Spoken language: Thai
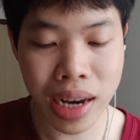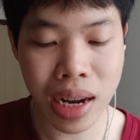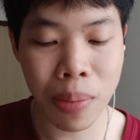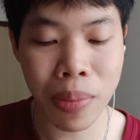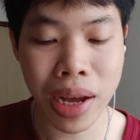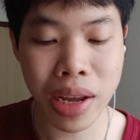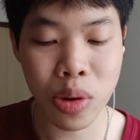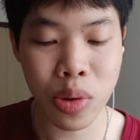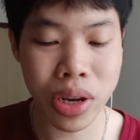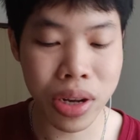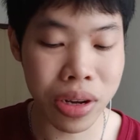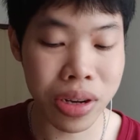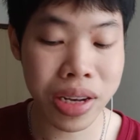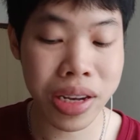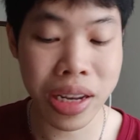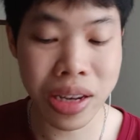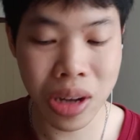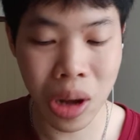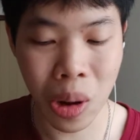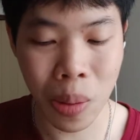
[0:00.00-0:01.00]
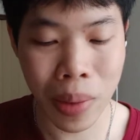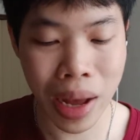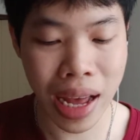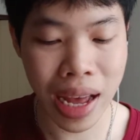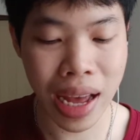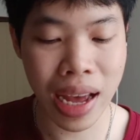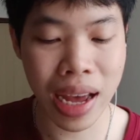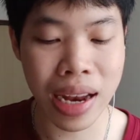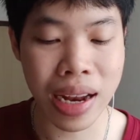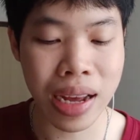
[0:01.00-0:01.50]
ทำไมหนุ่ยถึงติดต่อมา
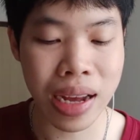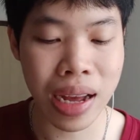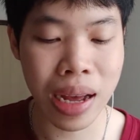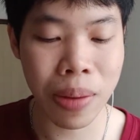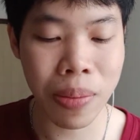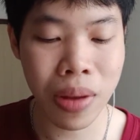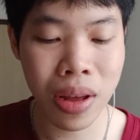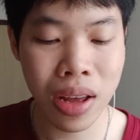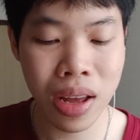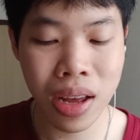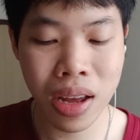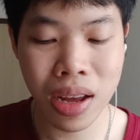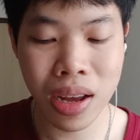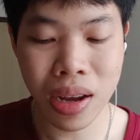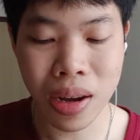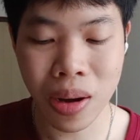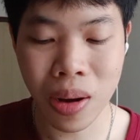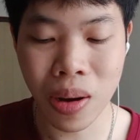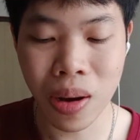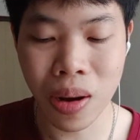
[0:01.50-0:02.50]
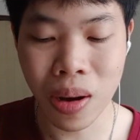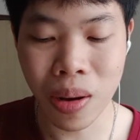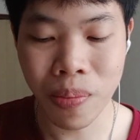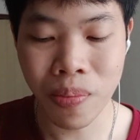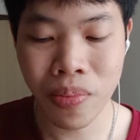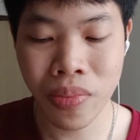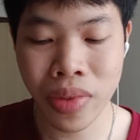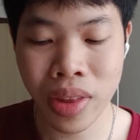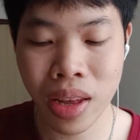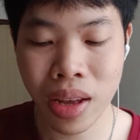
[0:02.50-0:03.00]
นะครับก็
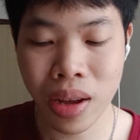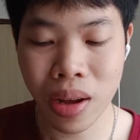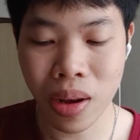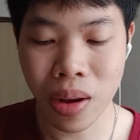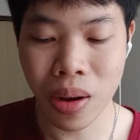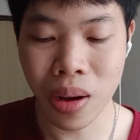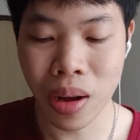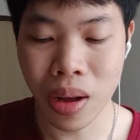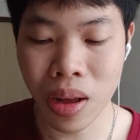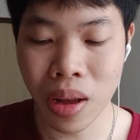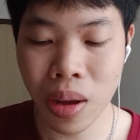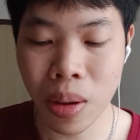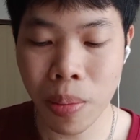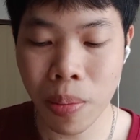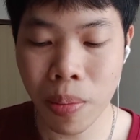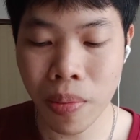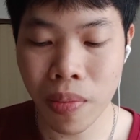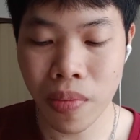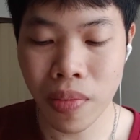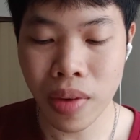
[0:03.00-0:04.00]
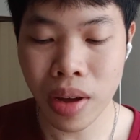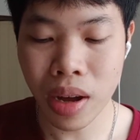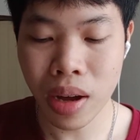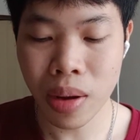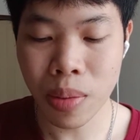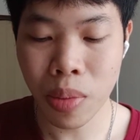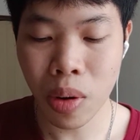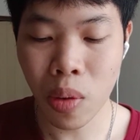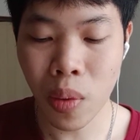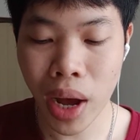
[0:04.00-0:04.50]
ก็
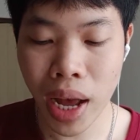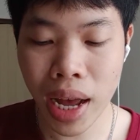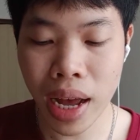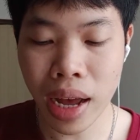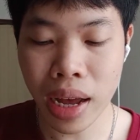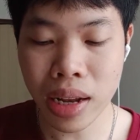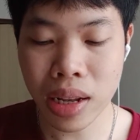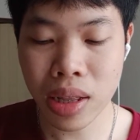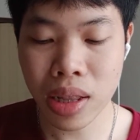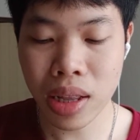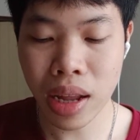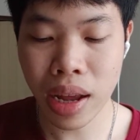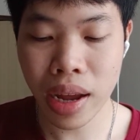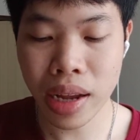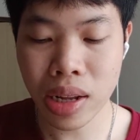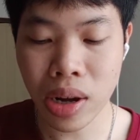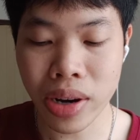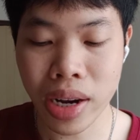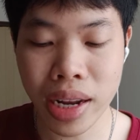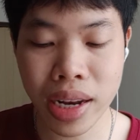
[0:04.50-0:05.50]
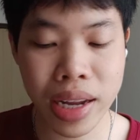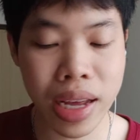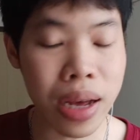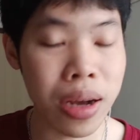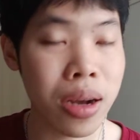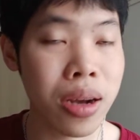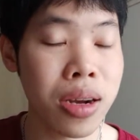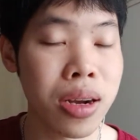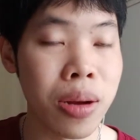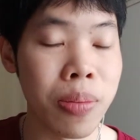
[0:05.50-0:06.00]
เพราะว่าไอตอนนั้นเนี่ย
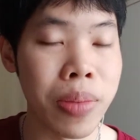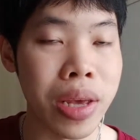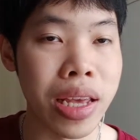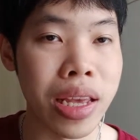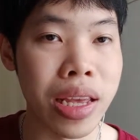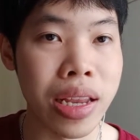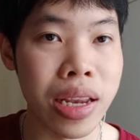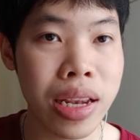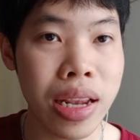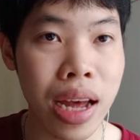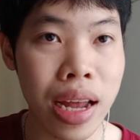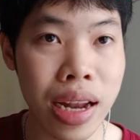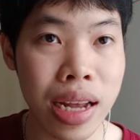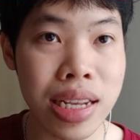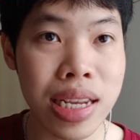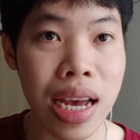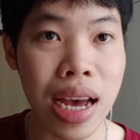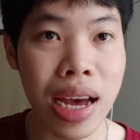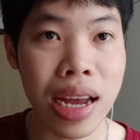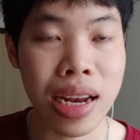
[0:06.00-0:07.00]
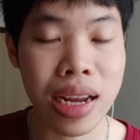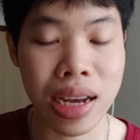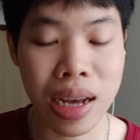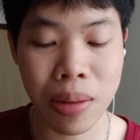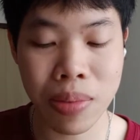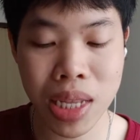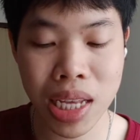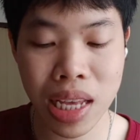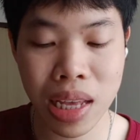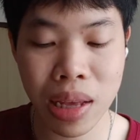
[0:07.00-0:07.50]
ก็คือมีท่านอาจารย์นะครั
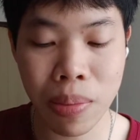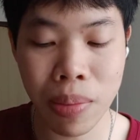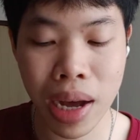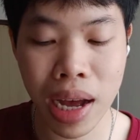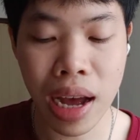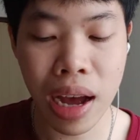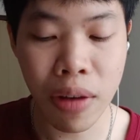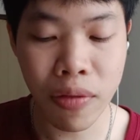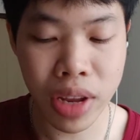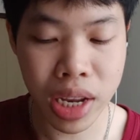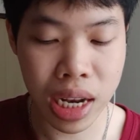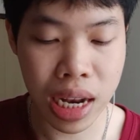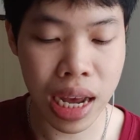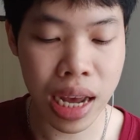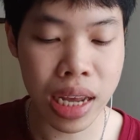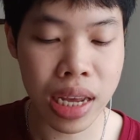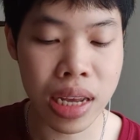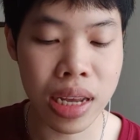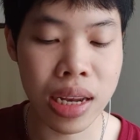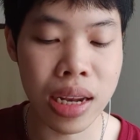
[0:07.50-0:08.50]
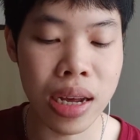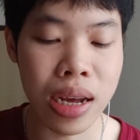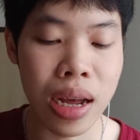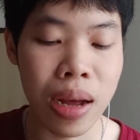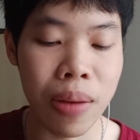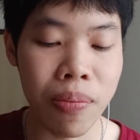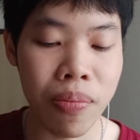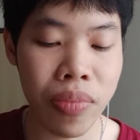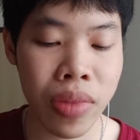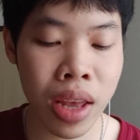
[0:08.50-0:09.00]
บที่มหาวิทยาลัยนะค
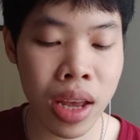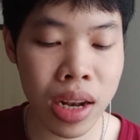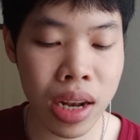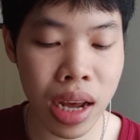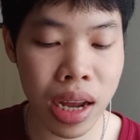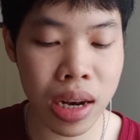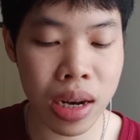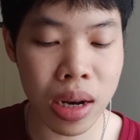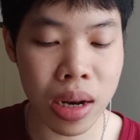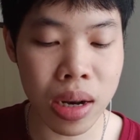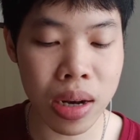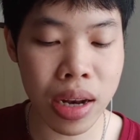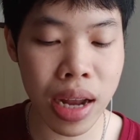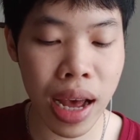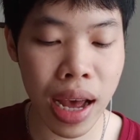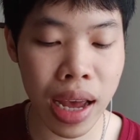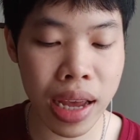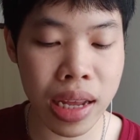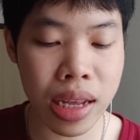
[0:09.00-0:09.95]
รับ ท่านได้